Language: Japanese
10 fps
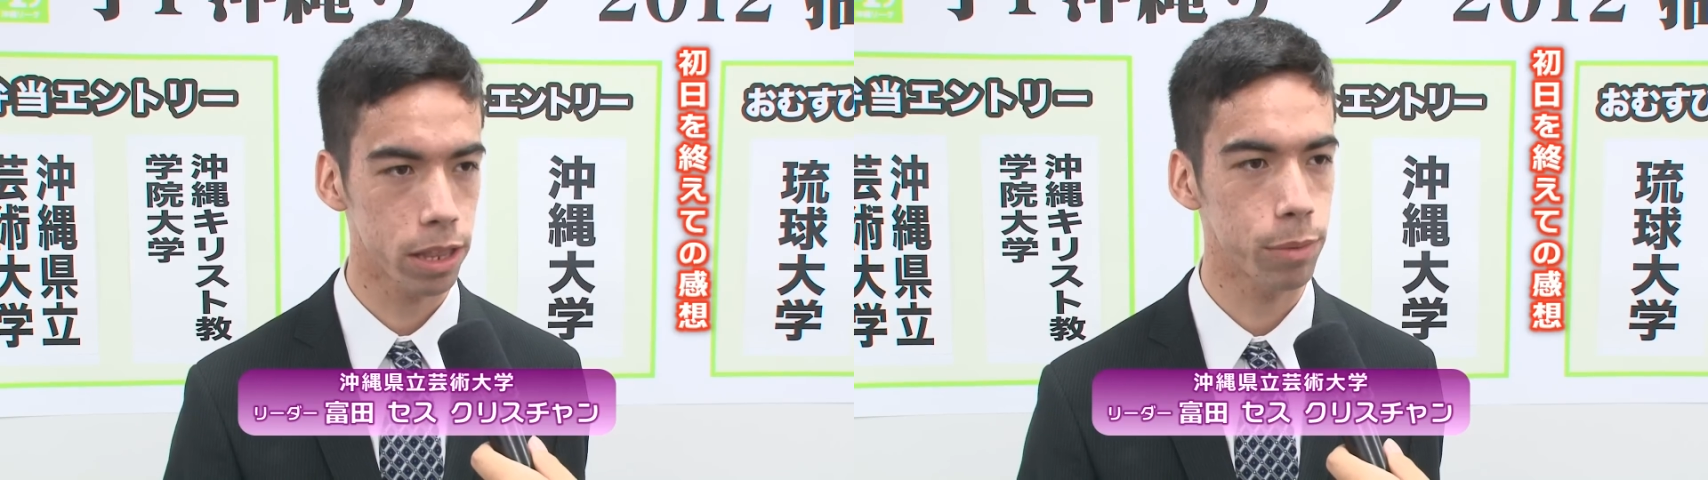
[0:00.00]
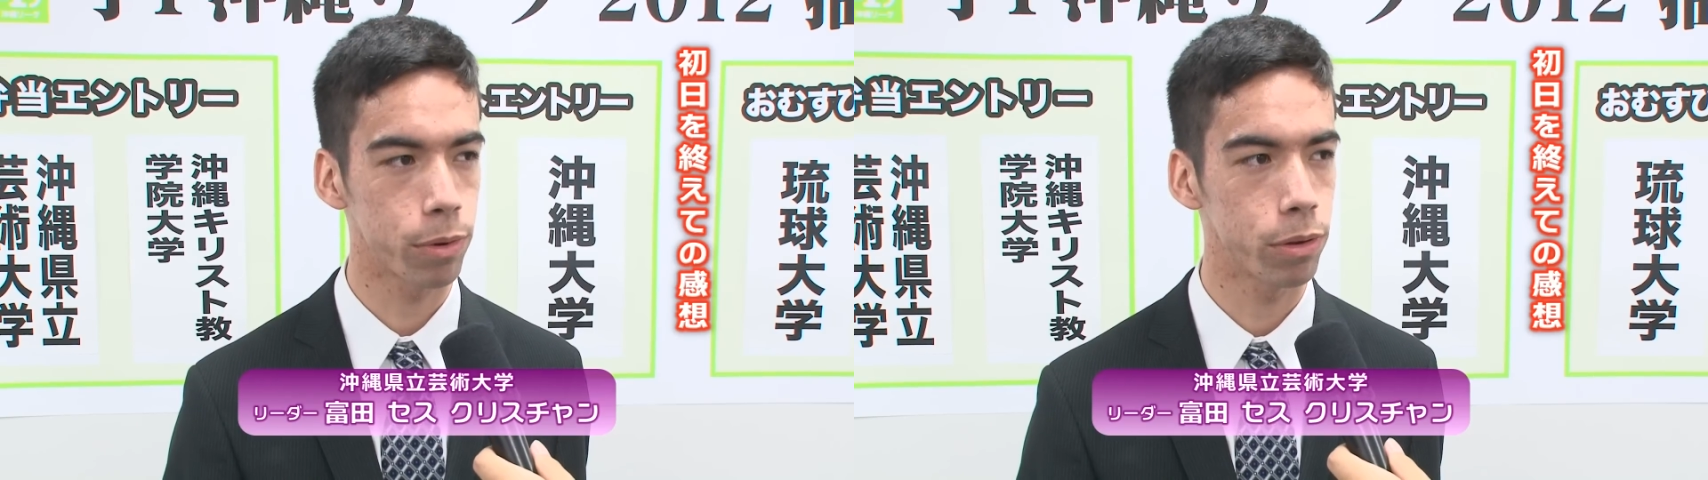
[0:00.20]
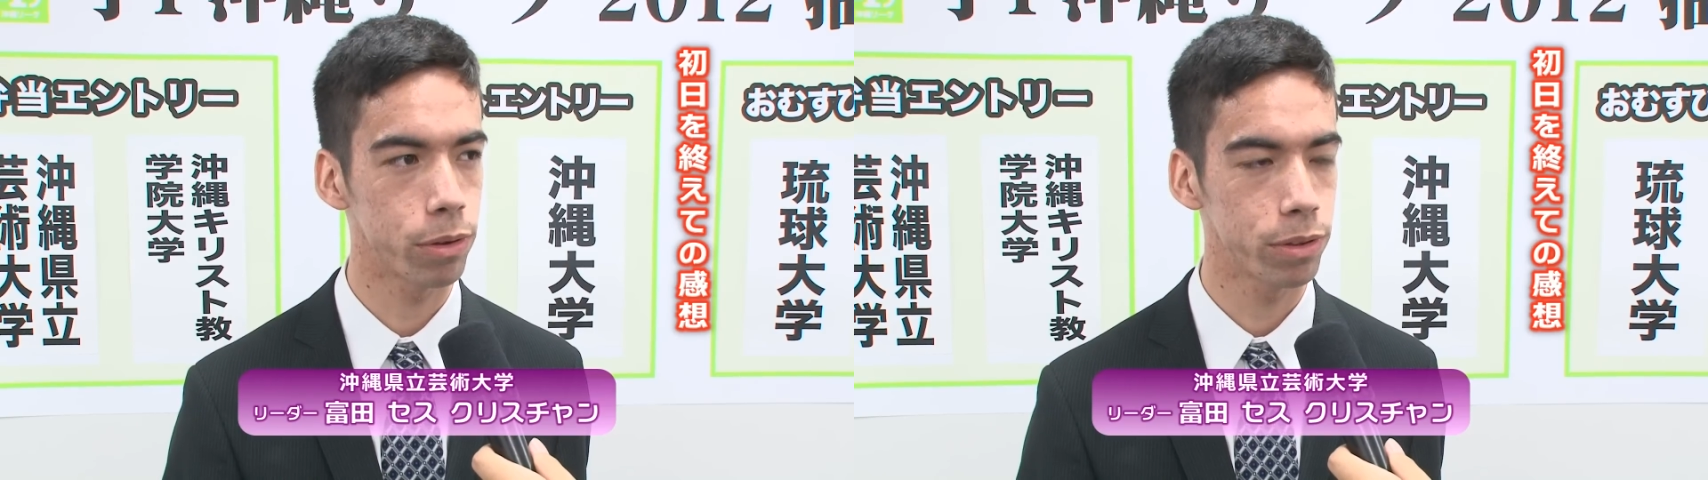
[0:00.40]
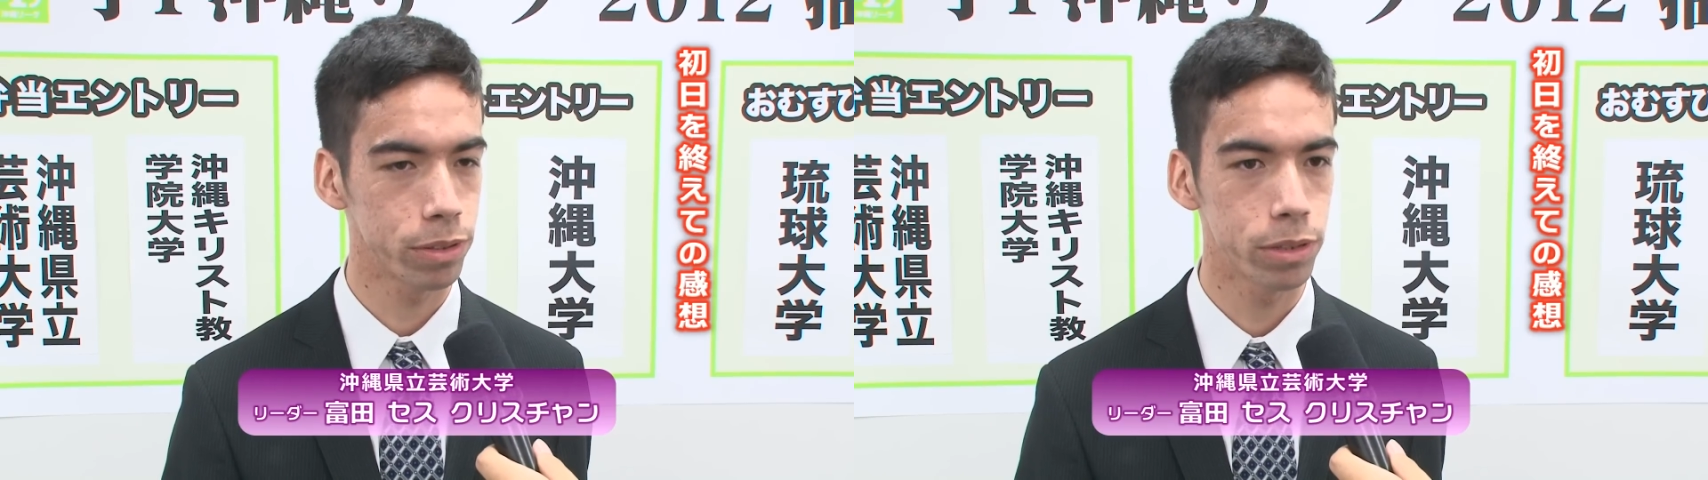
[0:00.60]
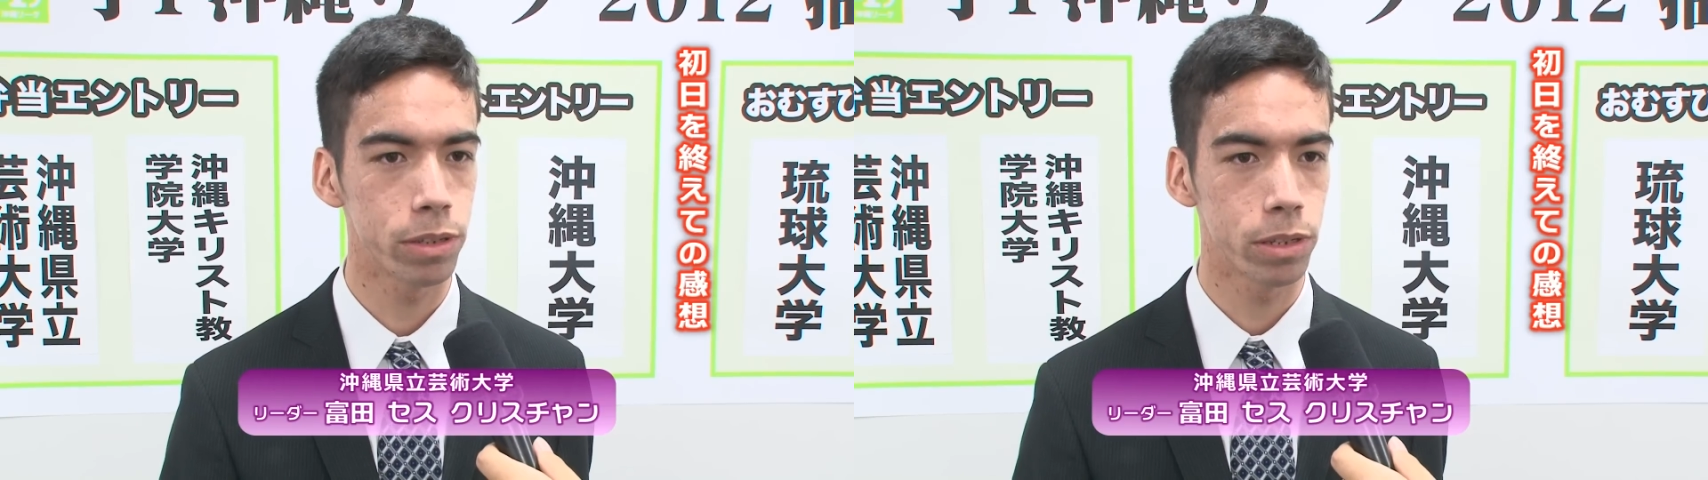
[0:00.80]
しもう
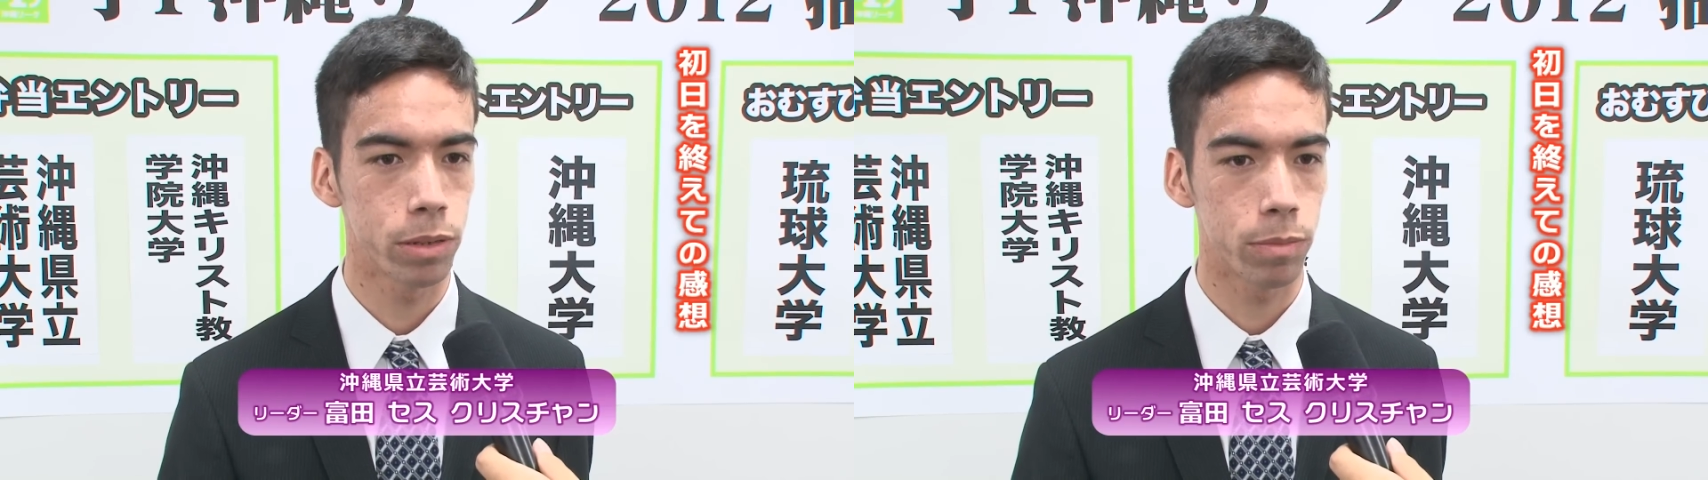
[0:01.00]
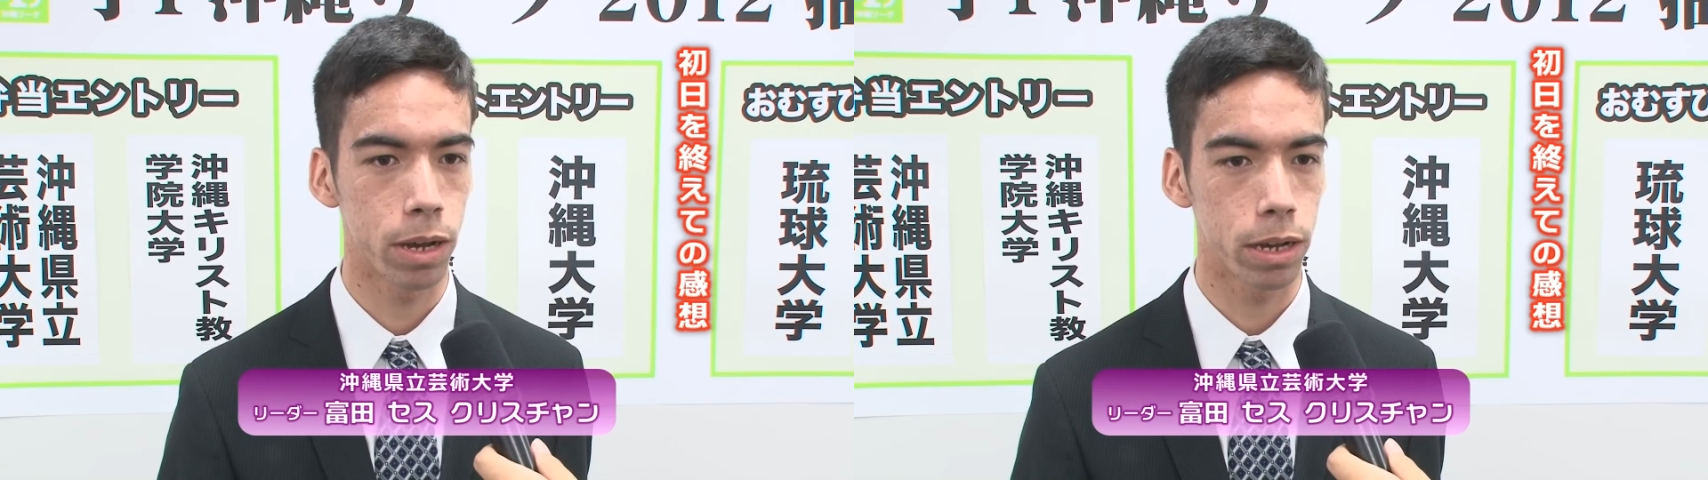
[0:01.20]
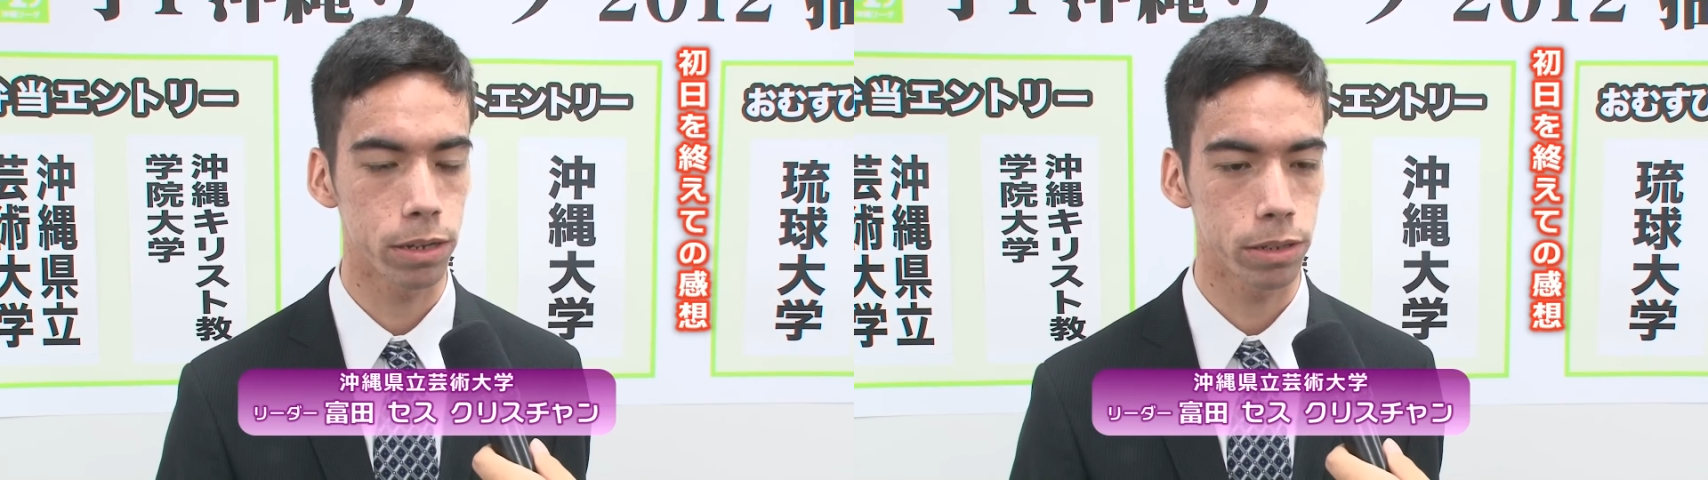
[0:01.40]
まあ、